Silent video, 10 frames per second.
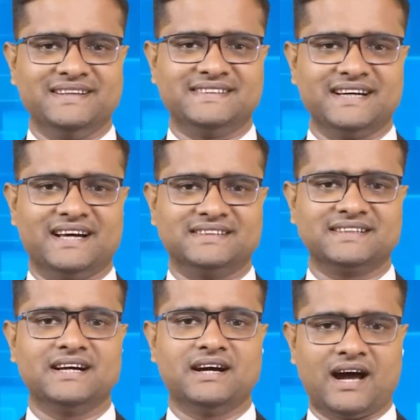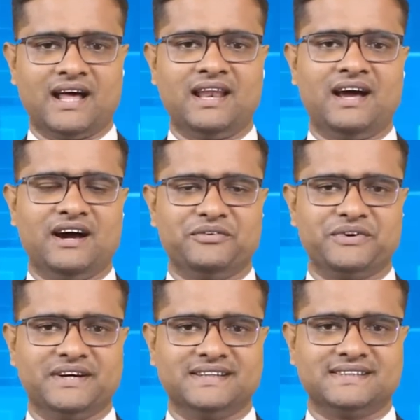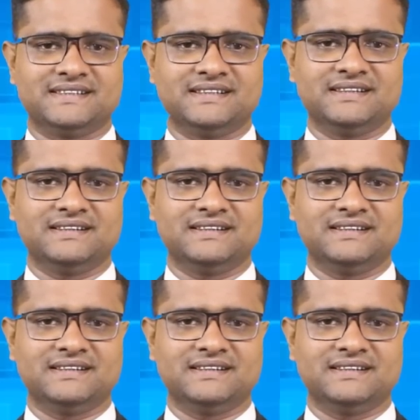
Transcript: নিচ্ছি আজ আল্লাহ হাফেজ